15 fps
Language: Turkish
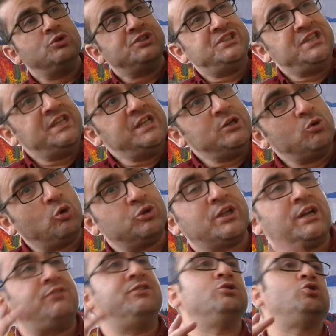Zihnin o
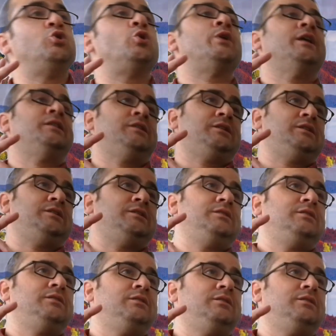tarafını kör ettik.